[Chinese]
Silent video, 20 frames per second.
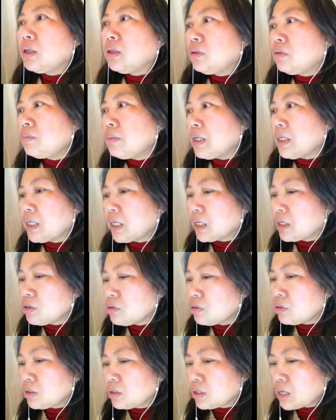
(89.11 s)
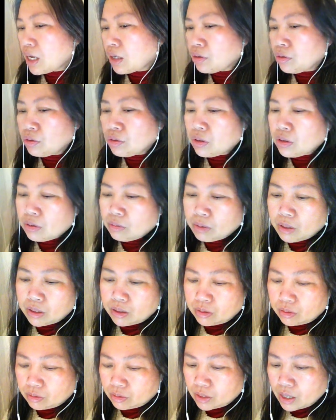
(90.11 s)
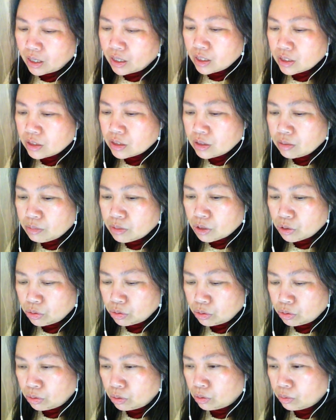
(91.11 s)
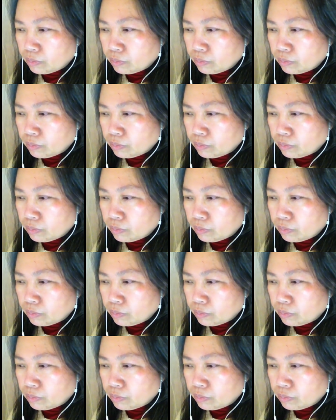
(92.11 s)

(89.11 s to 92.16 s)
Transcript: 东北哪一个大学里面的？他也是这么说。